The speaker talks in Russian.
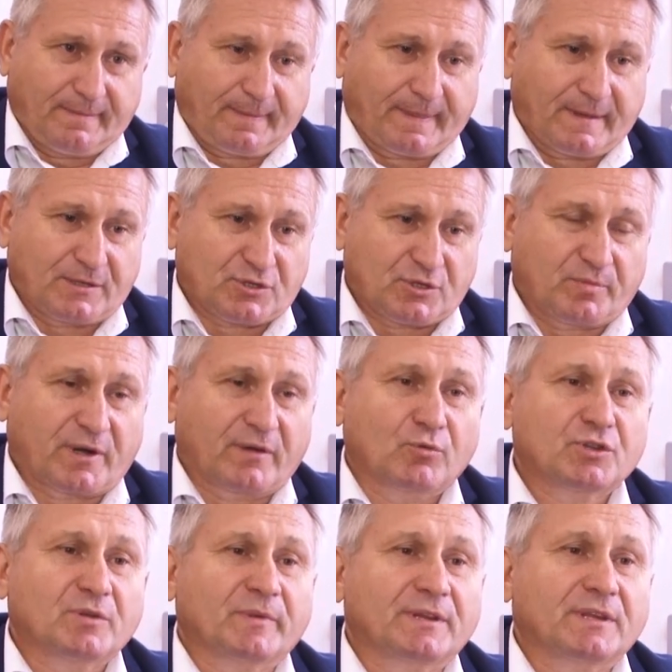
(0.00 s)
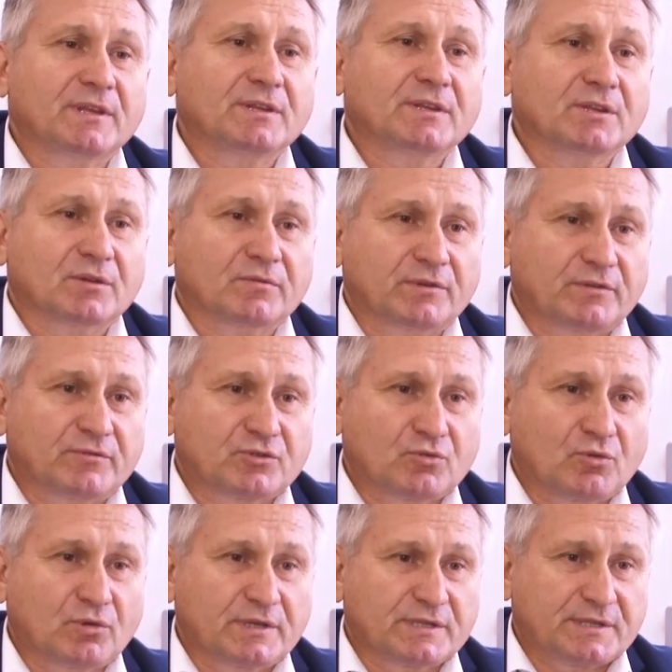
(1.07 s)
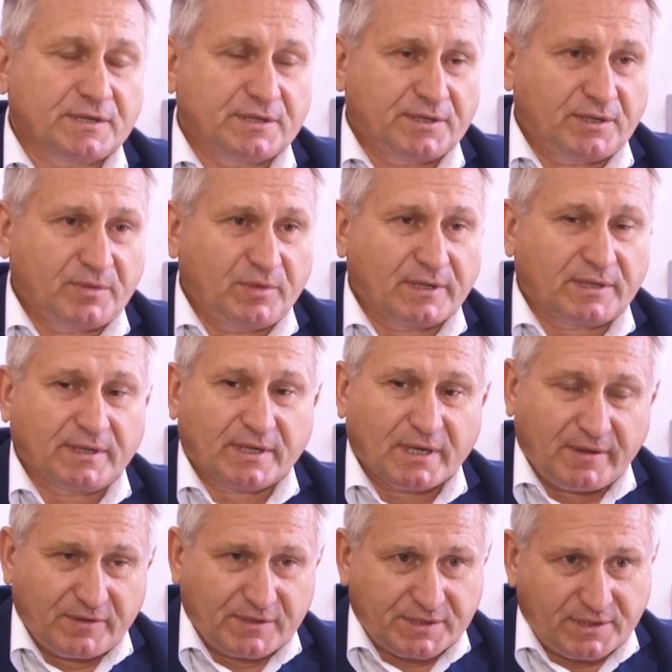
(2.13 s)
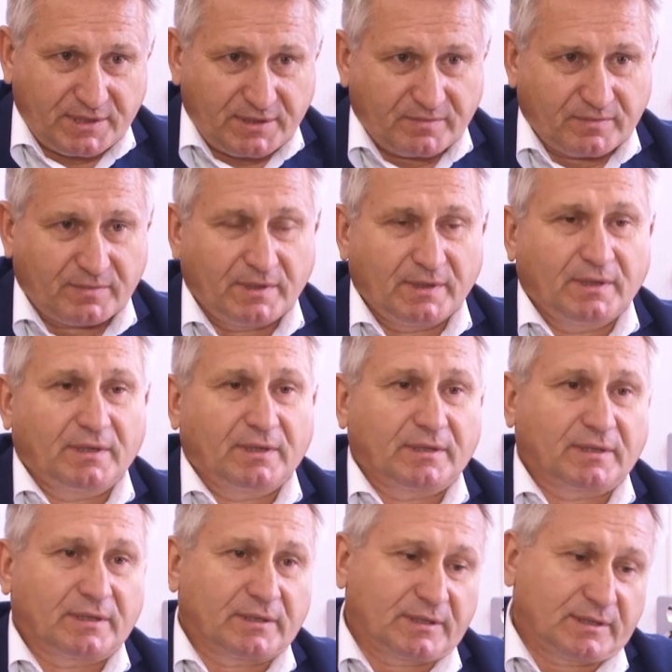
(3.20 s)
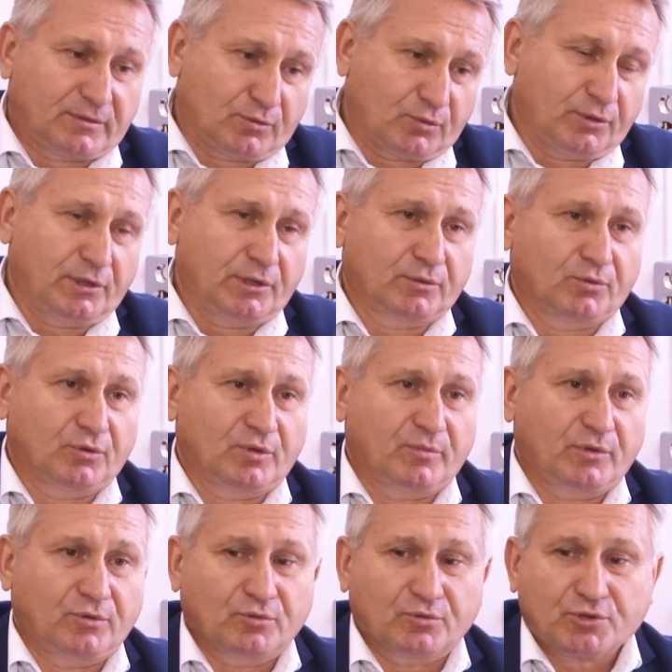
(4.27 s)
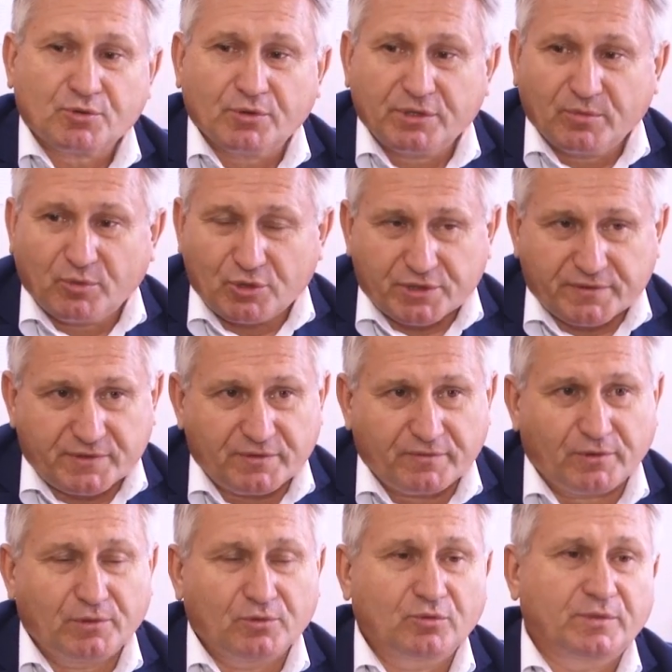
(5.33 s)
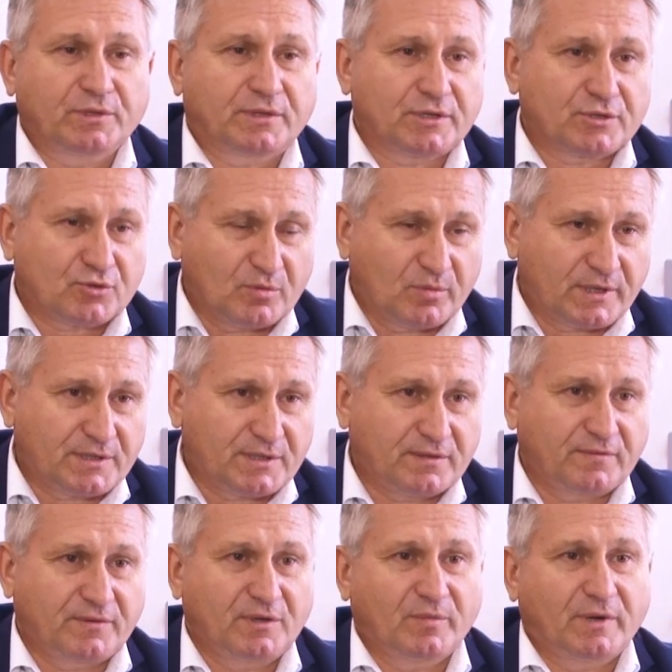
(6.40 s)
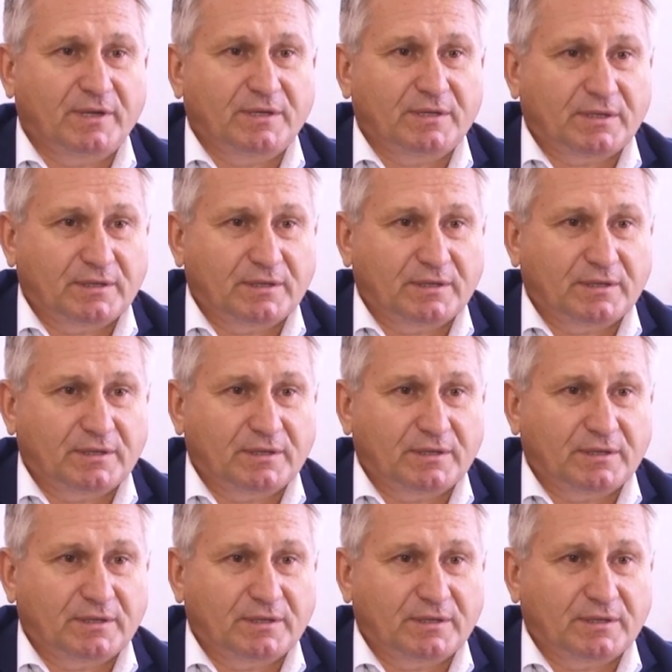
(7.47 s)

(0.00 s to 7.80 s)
Значит, проводим анкетирование в школах среди ребят, нравится ли им э, то или иное меню, что они больше всего любят, на что обратить внимание и